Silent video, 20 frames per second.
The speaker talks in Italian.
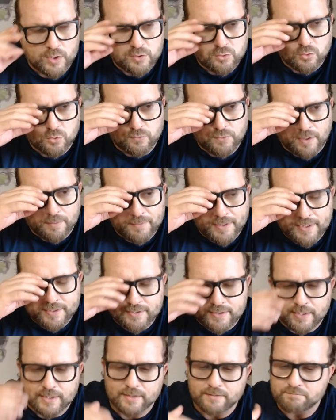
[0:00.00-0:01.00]

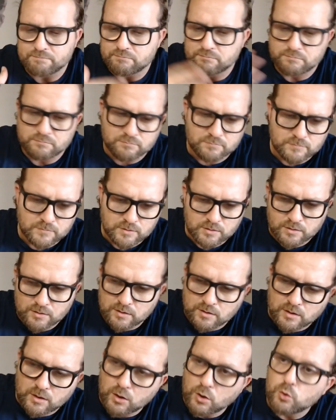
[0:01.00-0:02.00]
ovviamente
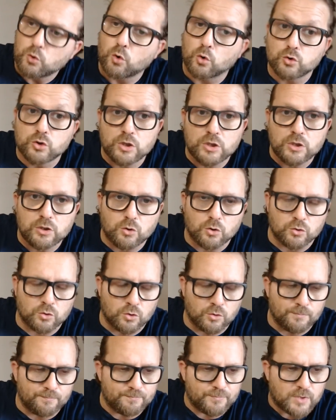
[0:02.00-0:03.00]
lo
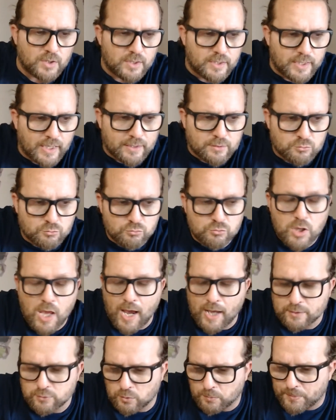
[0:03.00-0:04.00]
dicono chi ha
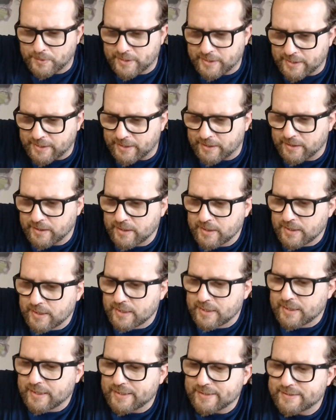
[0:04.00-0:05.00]
studiato, perché
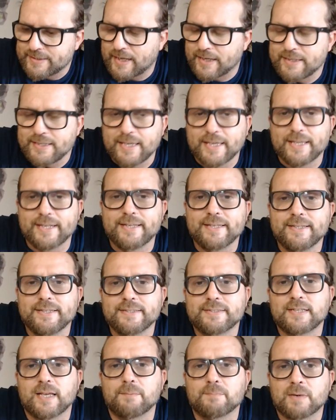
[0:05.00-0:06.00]
da ieri
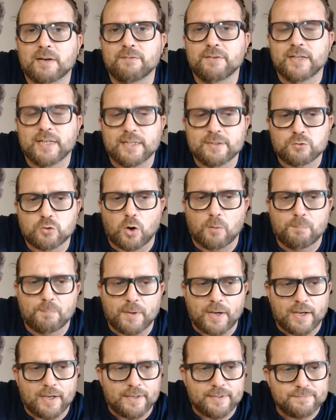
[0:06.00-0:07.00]
sembra avere
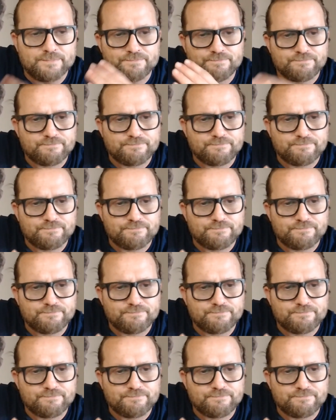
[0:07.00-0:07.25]
troppa...